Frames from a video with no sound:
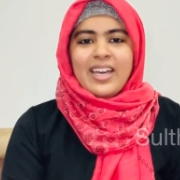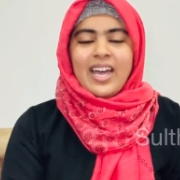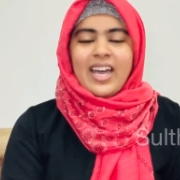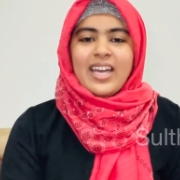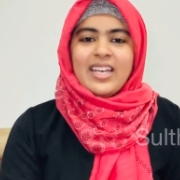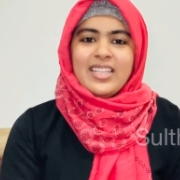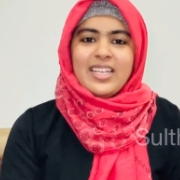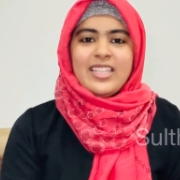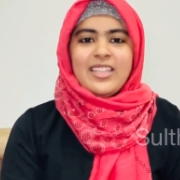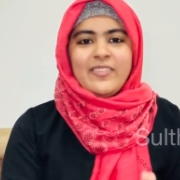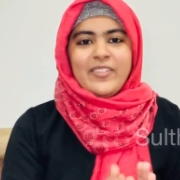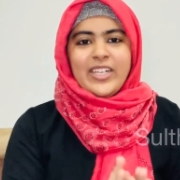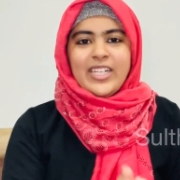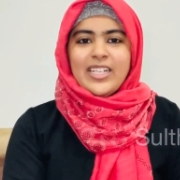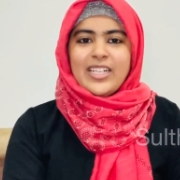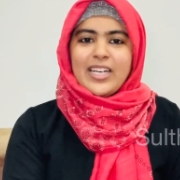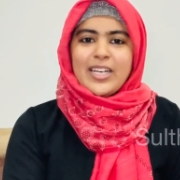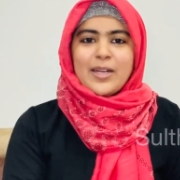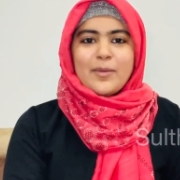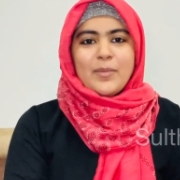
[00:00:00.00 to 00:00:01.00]
அதை அந்த
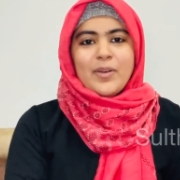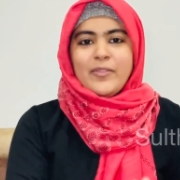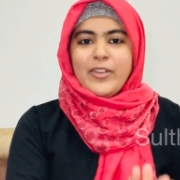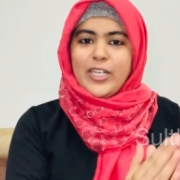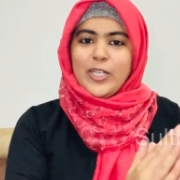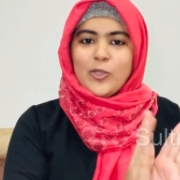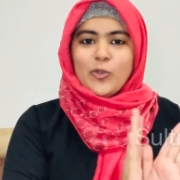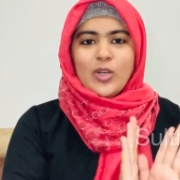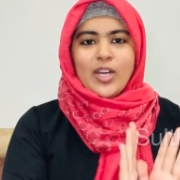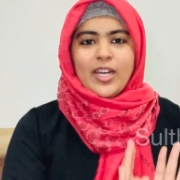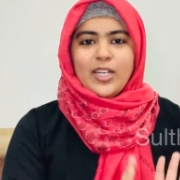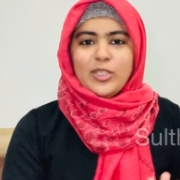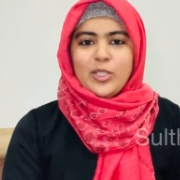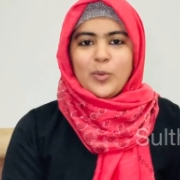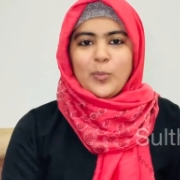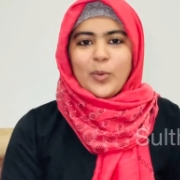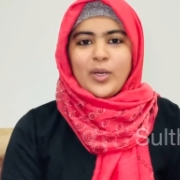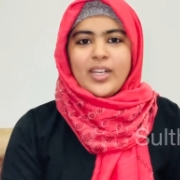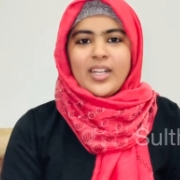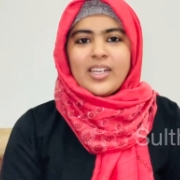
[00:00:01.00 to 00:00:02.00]
வீட்டுக்காரம்மா வீட்டுக்குள்ளே
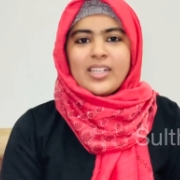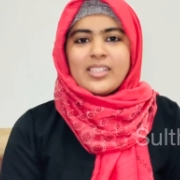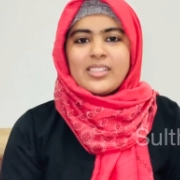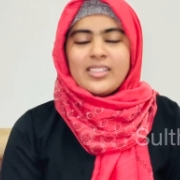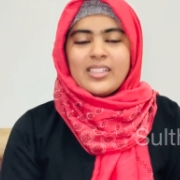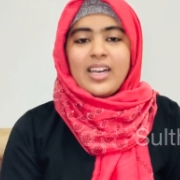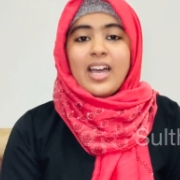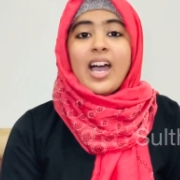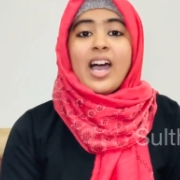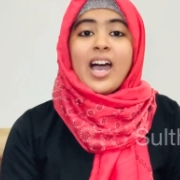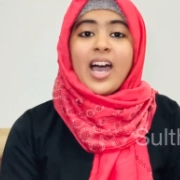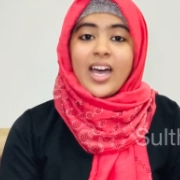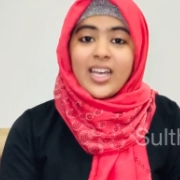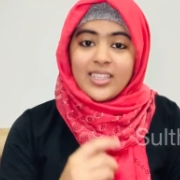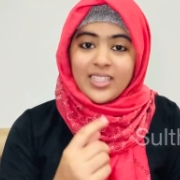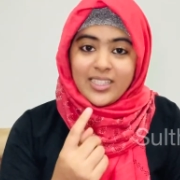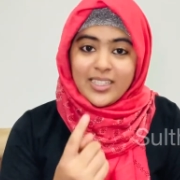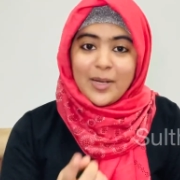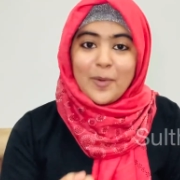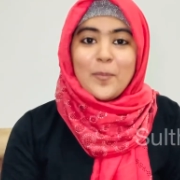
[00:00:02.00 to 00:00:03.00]
எடுத்துகிட்டு போயிட்டாங்க
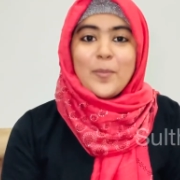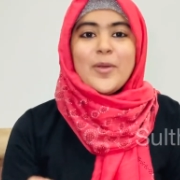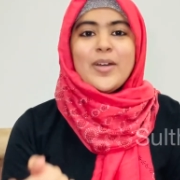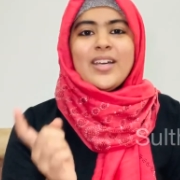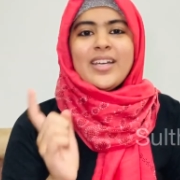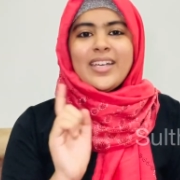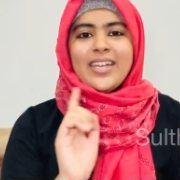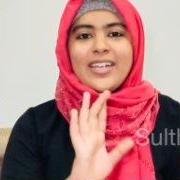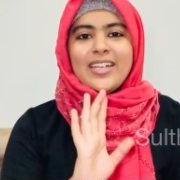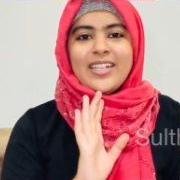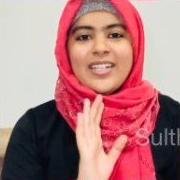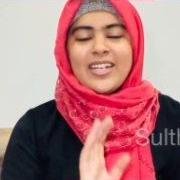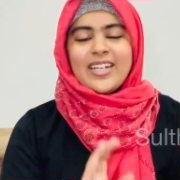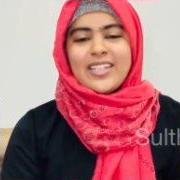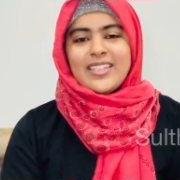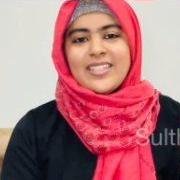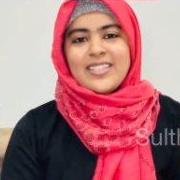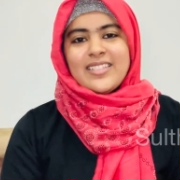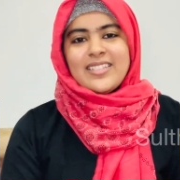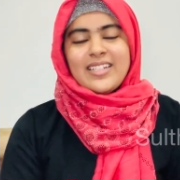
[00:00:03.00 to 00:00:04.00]
அதுக்கப்புறம் அங்கே என்ன
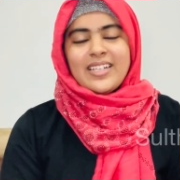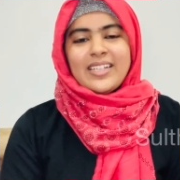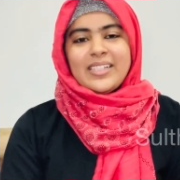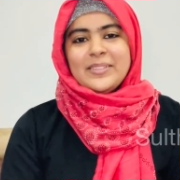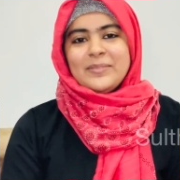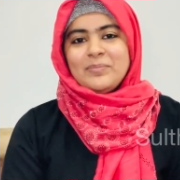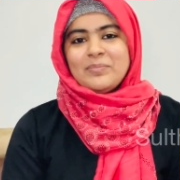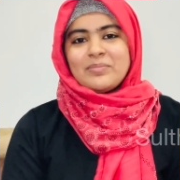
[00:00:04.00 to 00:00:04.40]
நடந்ததுன்னா